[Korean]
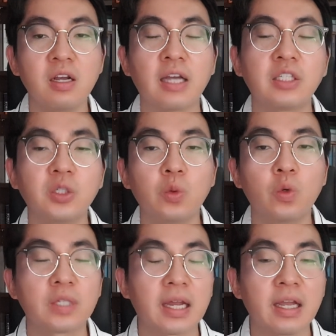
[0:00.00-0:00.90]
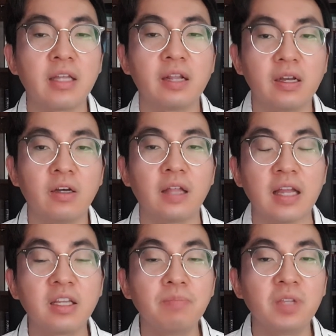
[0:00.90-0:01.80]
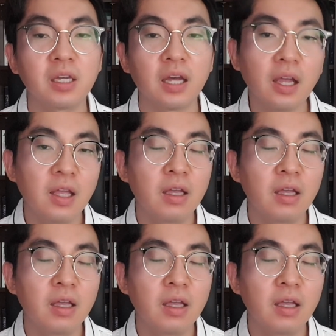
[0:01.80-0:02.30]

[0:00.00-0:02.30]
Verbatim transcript: 가지고 살아야 될 것 아닙니까?